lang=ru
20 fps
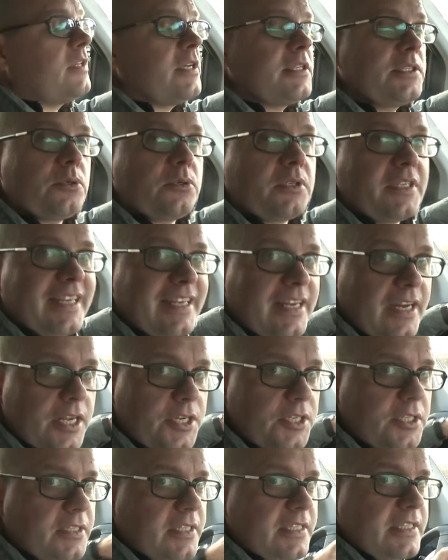настройки
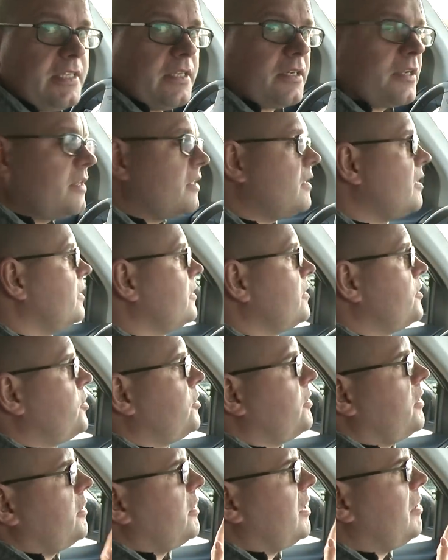гаджета зеркало
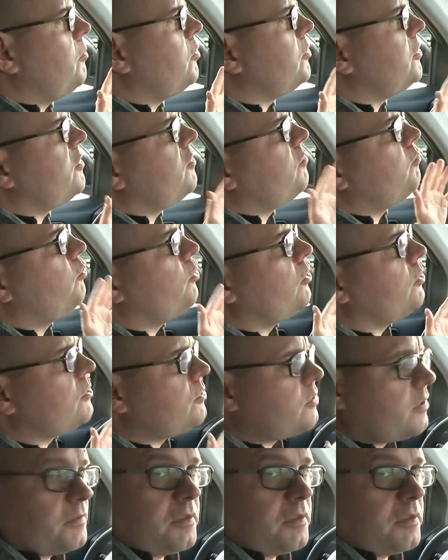начинает работать в полностью